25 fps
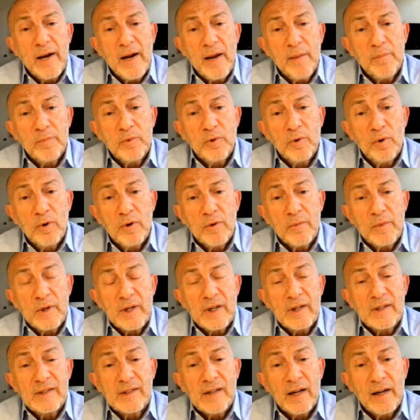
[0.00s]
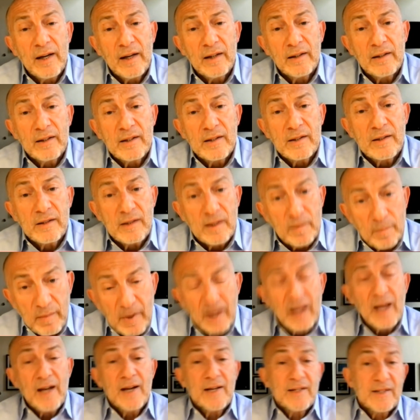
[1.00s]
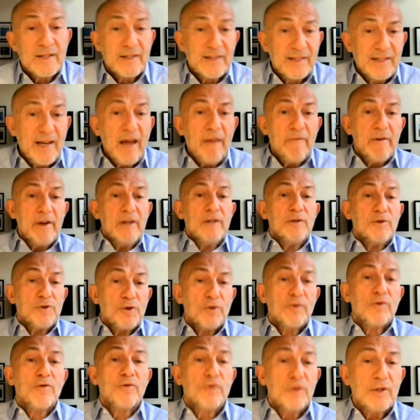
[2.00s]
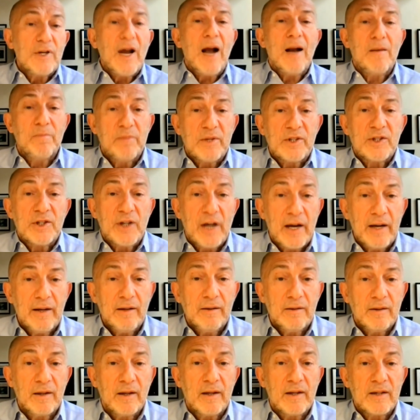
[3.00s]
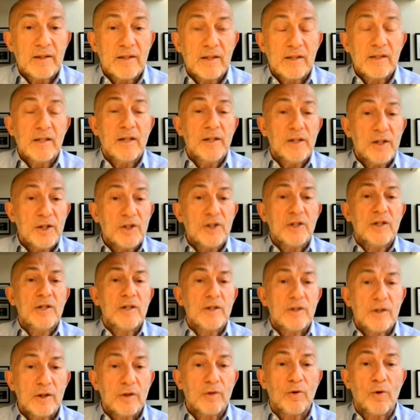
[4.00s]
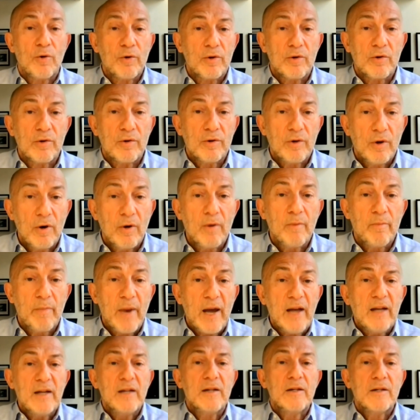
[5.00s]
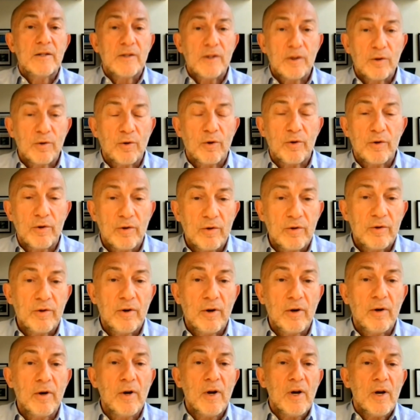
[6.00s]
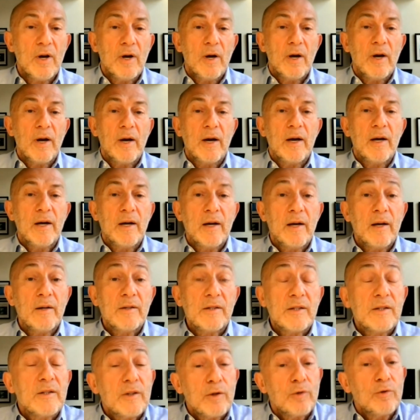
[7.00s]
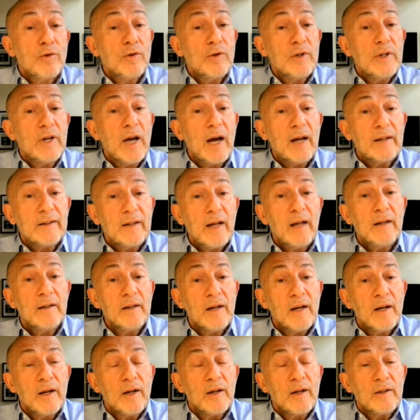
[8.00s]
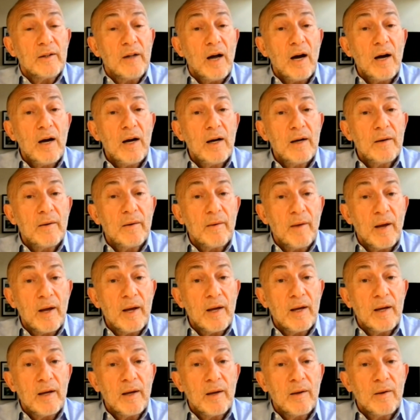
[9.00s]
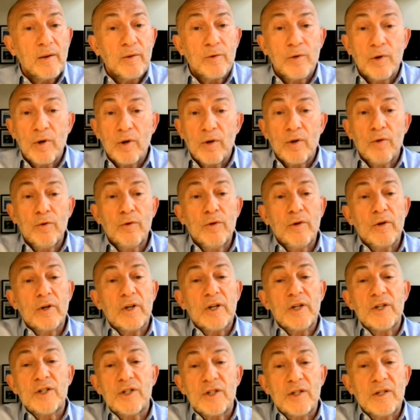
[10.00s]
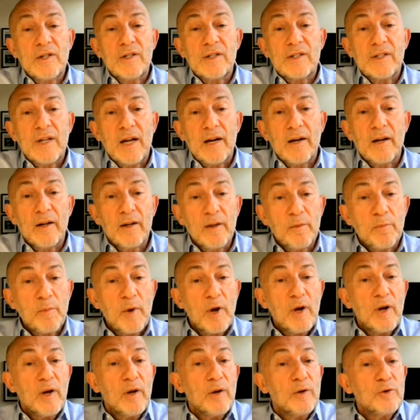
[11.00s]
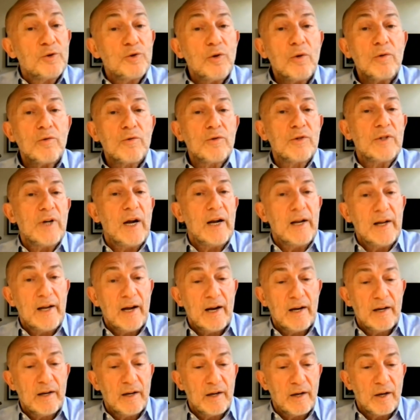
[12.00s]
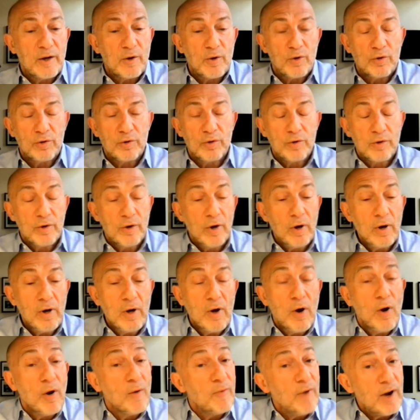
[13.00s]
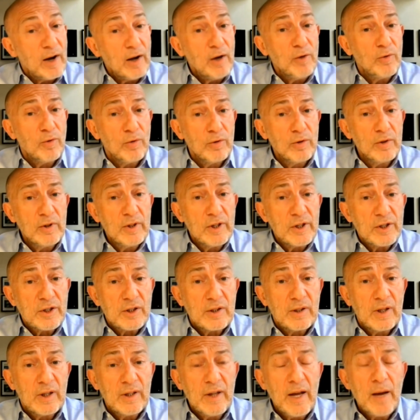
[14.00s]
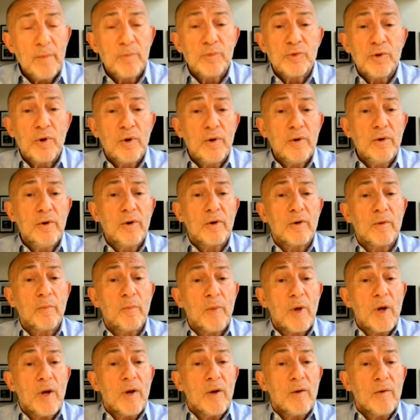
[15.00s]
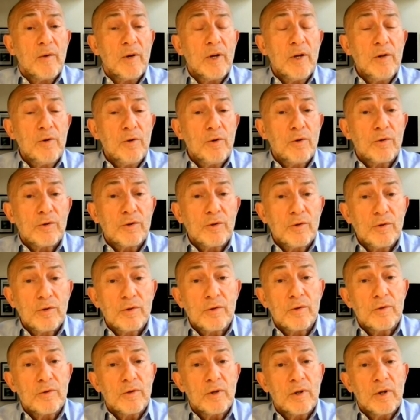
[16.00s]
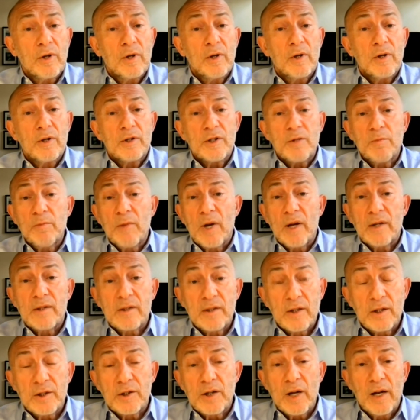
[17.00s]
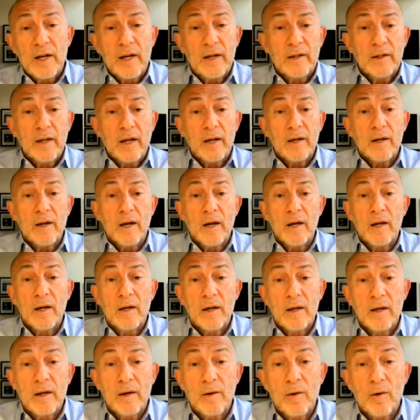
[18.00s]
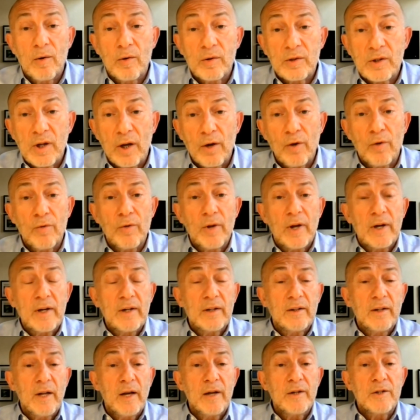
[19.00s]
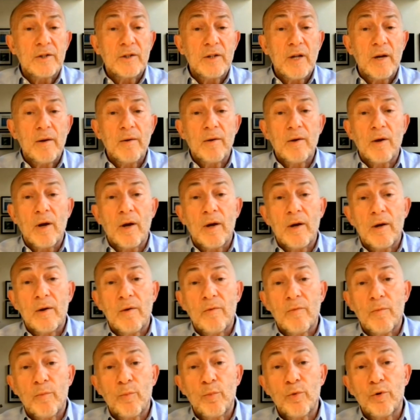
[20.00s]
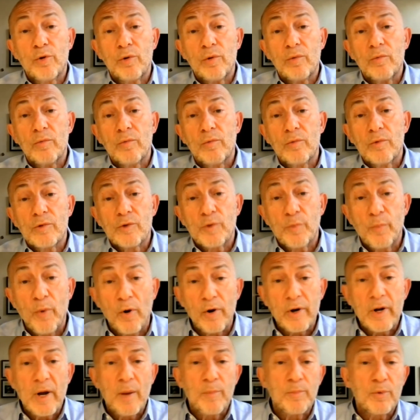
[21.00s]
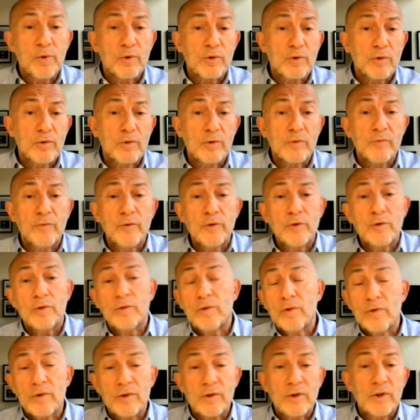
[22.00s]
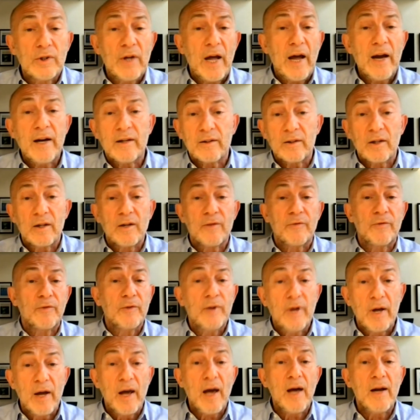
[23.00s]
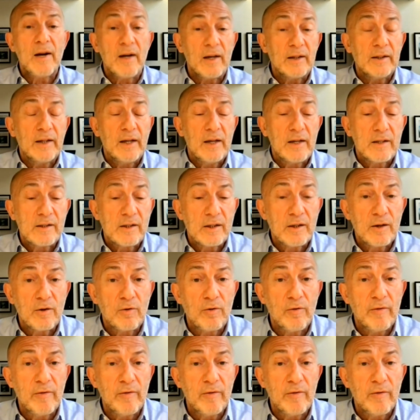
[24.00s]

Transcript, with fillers: Ben hep diyorum ki sanatı bir kere sevin çünkü güzel bir şey. E, sizin içinizi doyuruyor, beyninizi doyuruyor. E, sizi dünyadan daha e, günlük işinizden alıp çok güzel yerlere götürüyor. Fakat onun dışında da hep söylüyorum gidiyorsunuz e, jimnastik şeylerinde e, salonlarında işte e, bütün spor yapıyorsunuz vücudunuzun her tarafını her adelesini